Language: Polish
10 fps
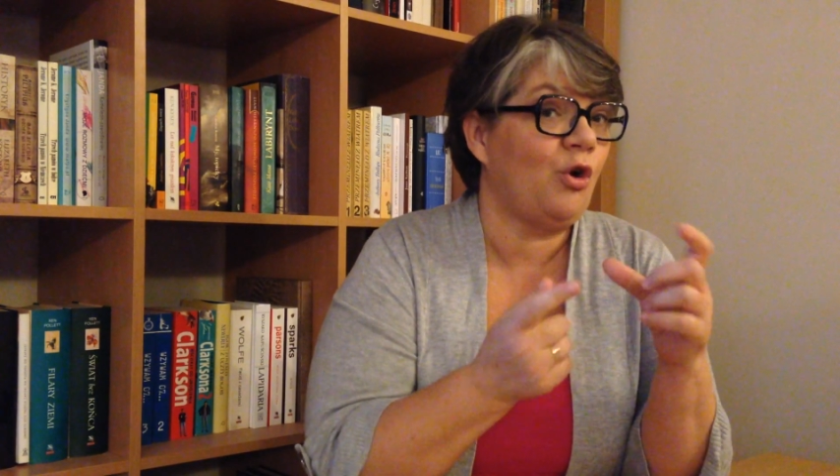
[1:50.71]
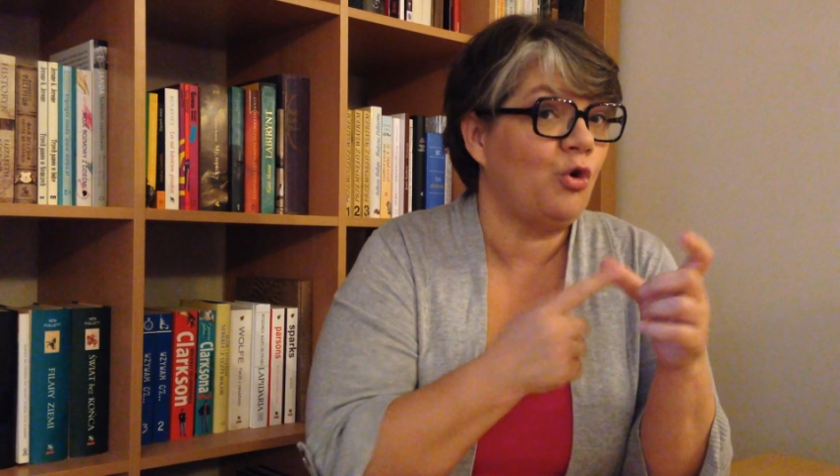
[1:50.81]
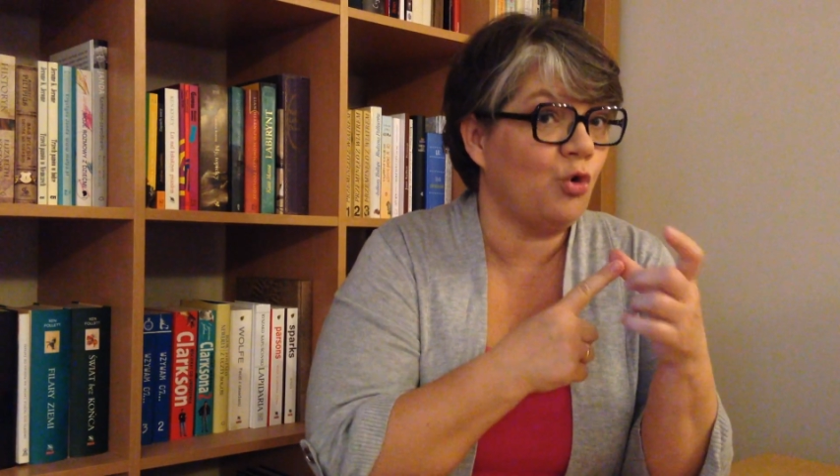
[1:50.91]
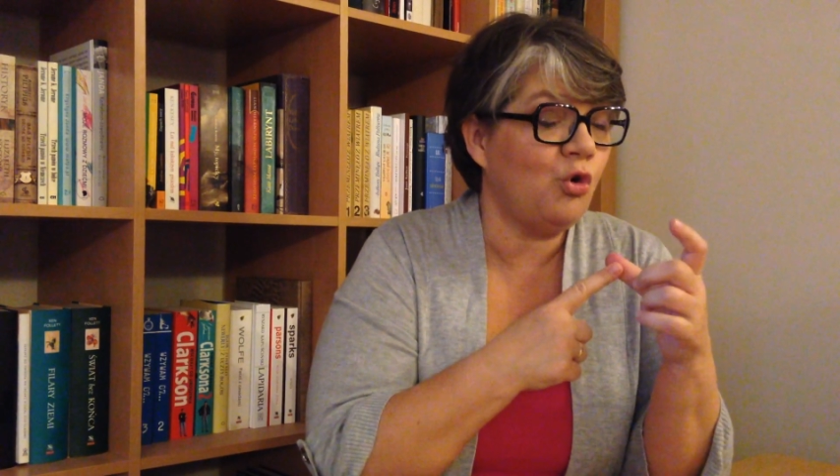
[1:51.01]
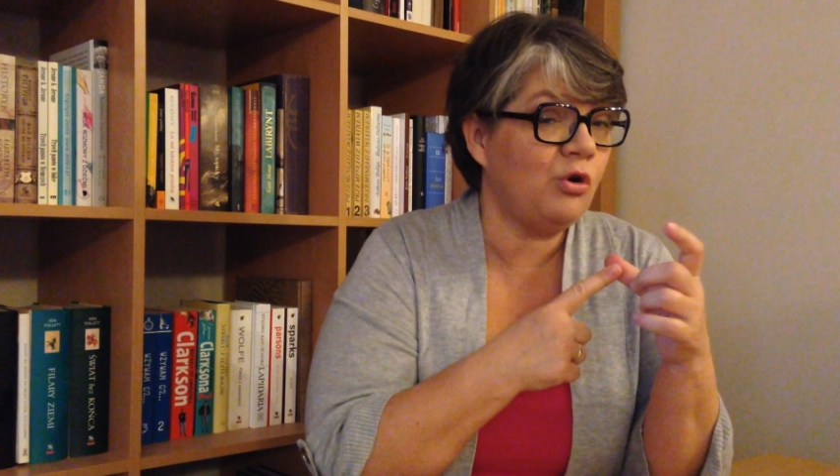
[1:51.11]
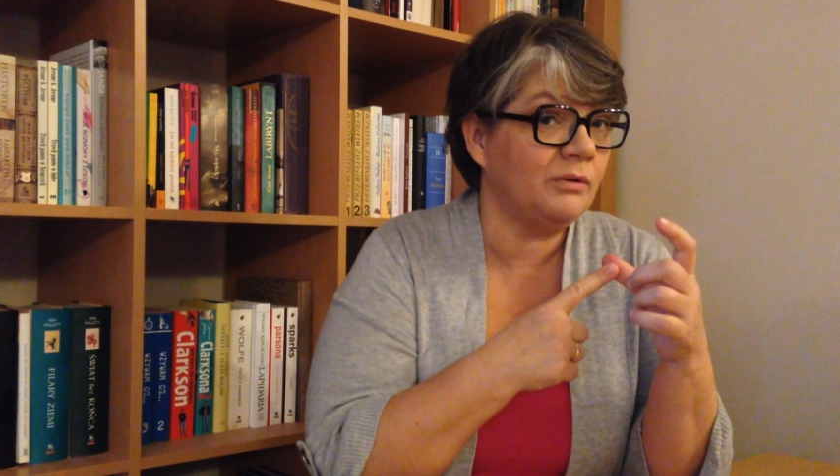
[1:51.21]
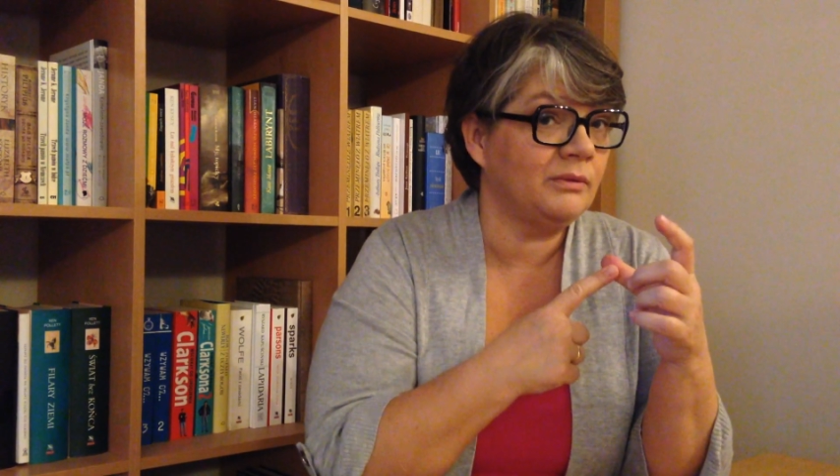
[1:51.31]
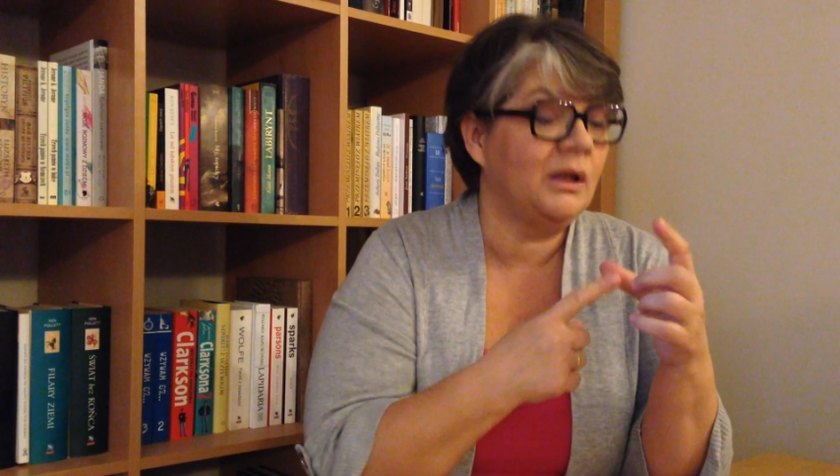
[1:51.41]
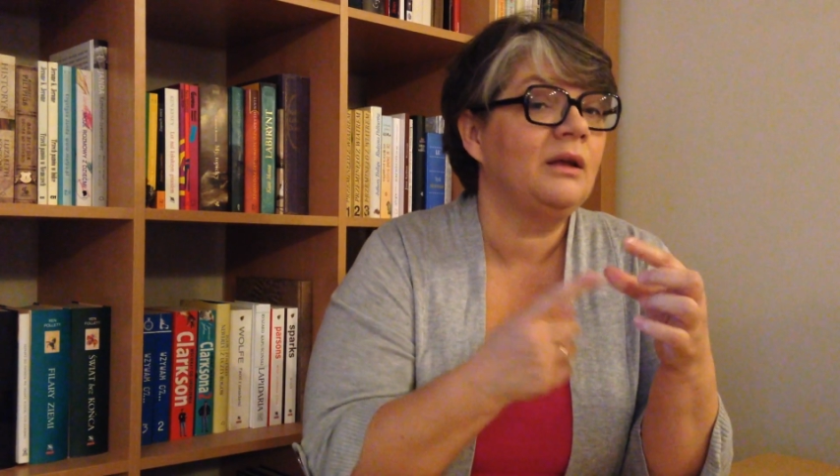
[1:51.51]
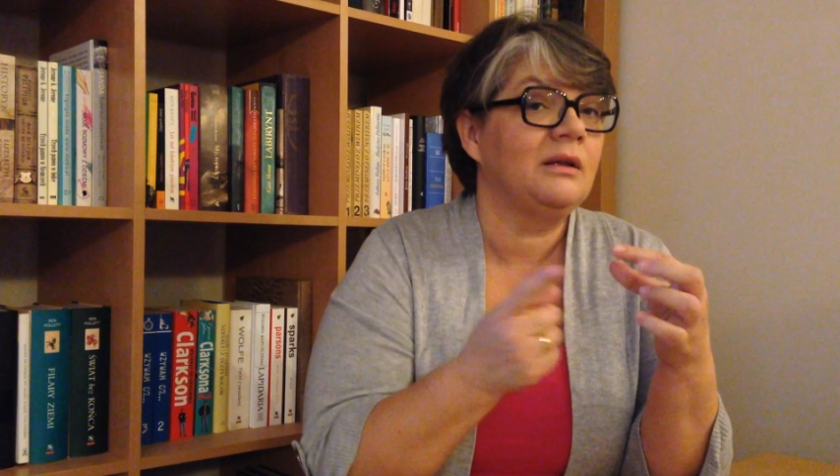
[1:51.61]
Ruch,
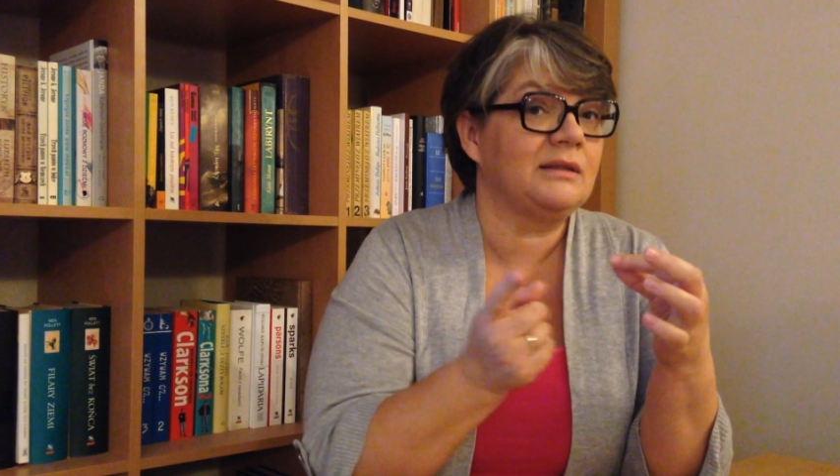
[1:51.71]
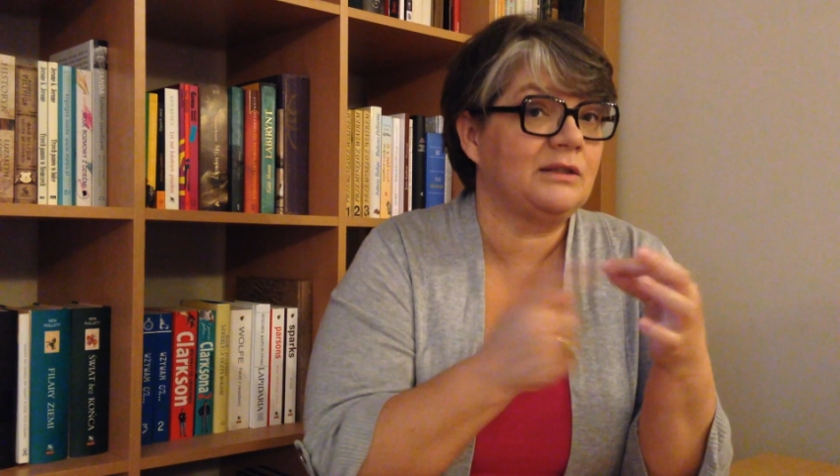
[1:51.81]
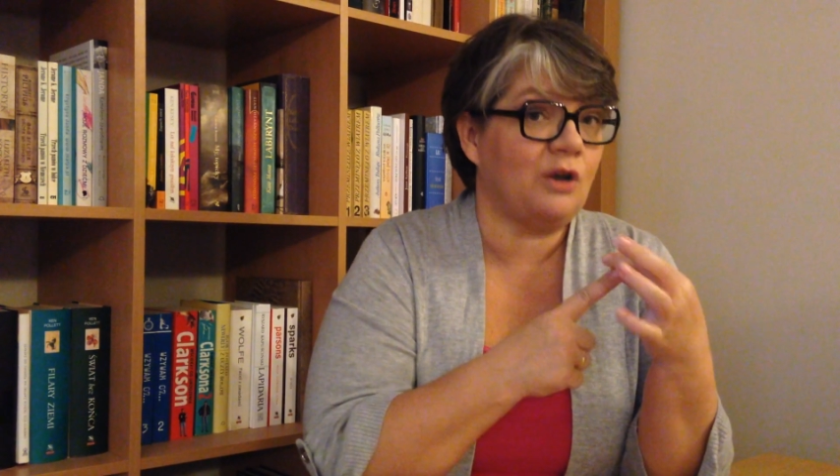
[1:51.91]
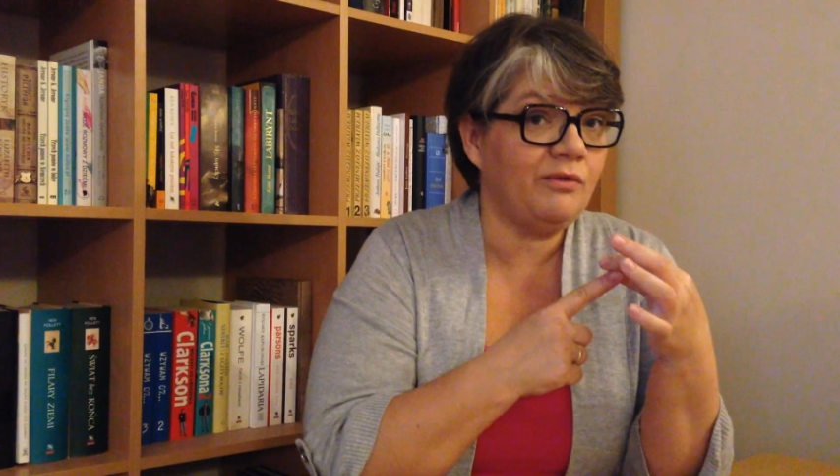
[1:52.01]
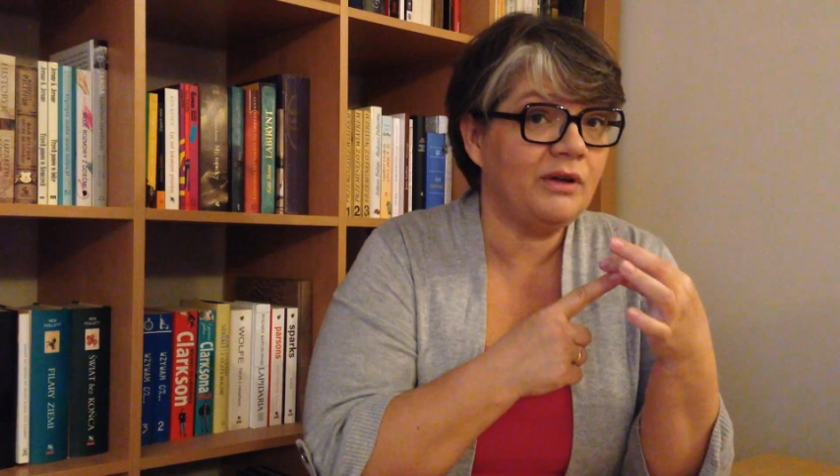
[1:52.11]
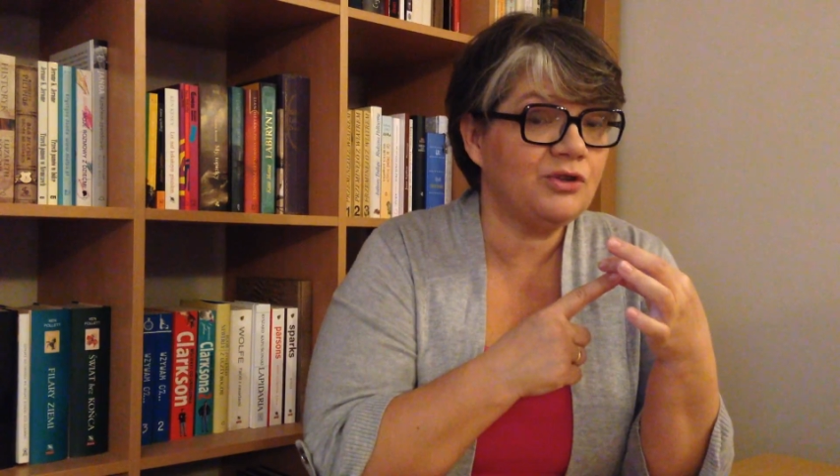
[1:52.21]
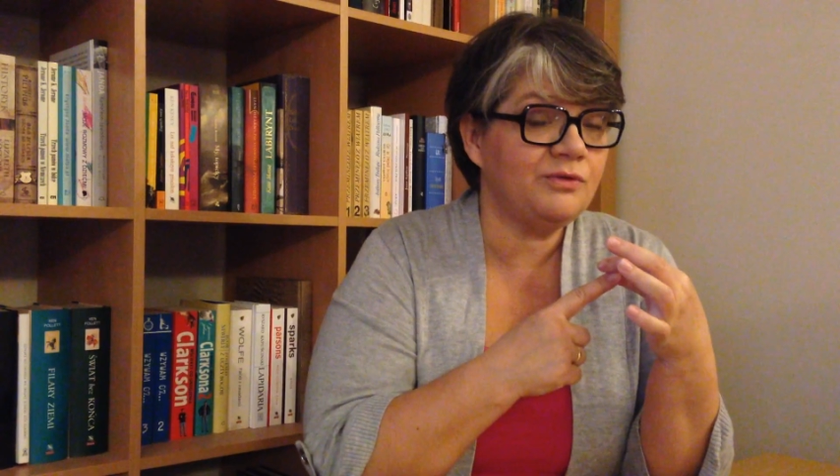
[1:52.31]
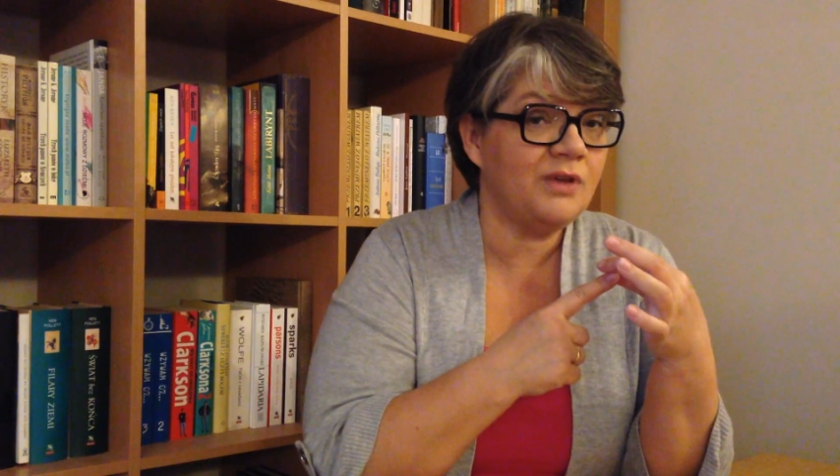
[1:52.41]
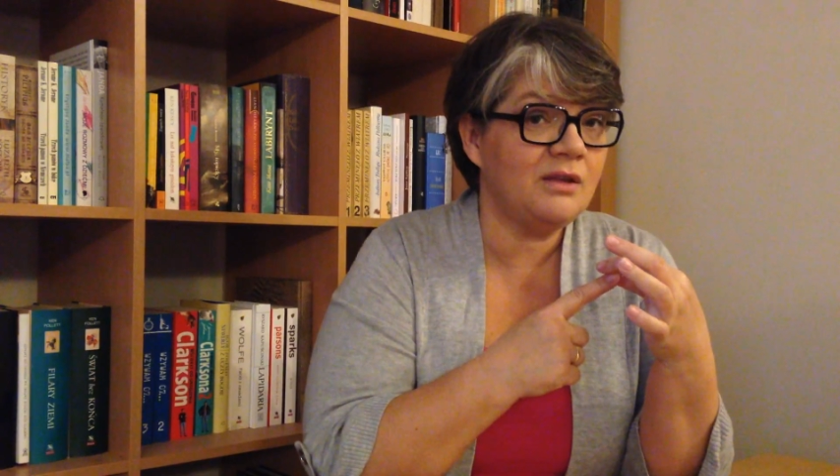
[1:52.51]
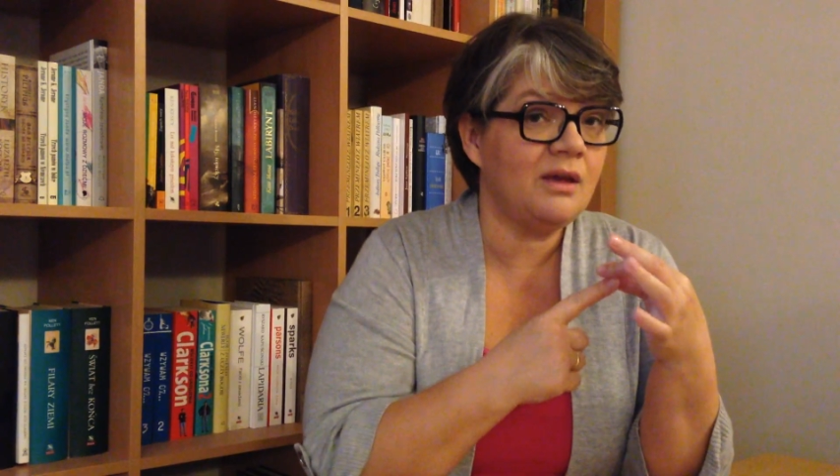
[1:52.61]
zdrowe
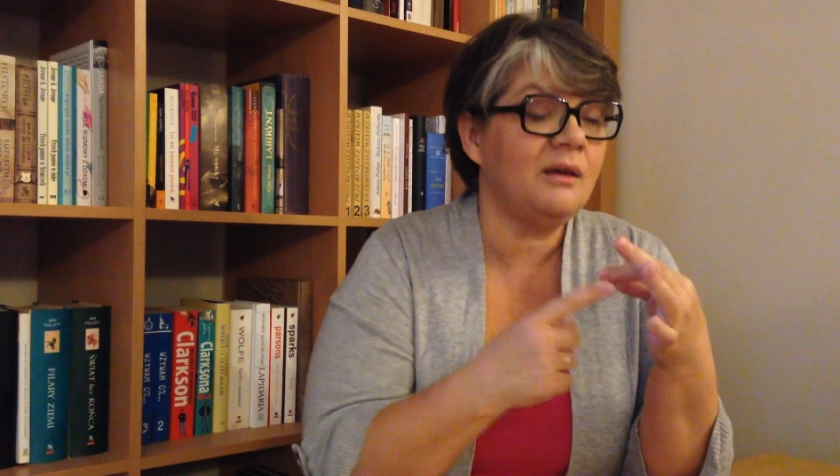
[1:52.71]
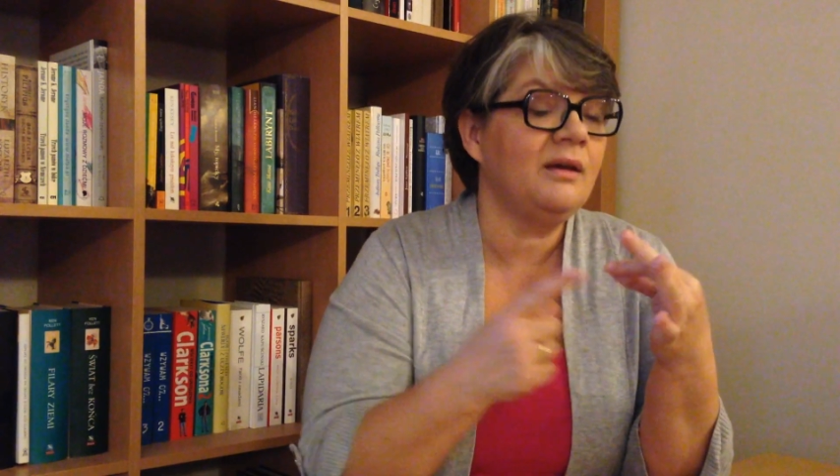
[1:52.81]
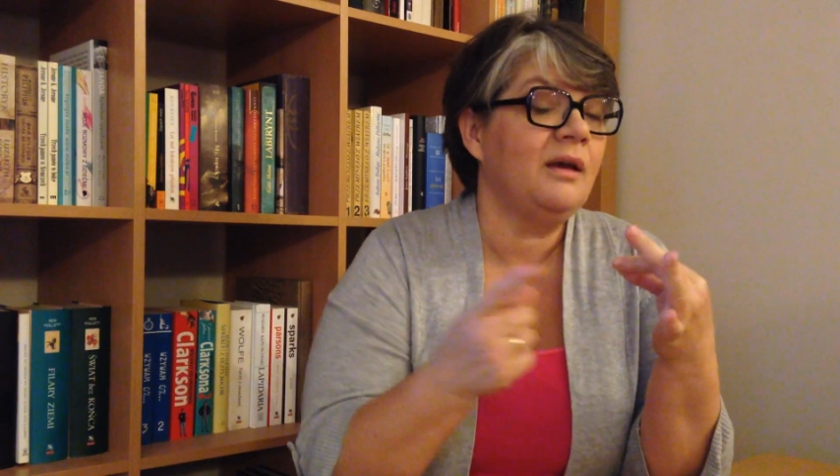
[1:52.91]
żywienie,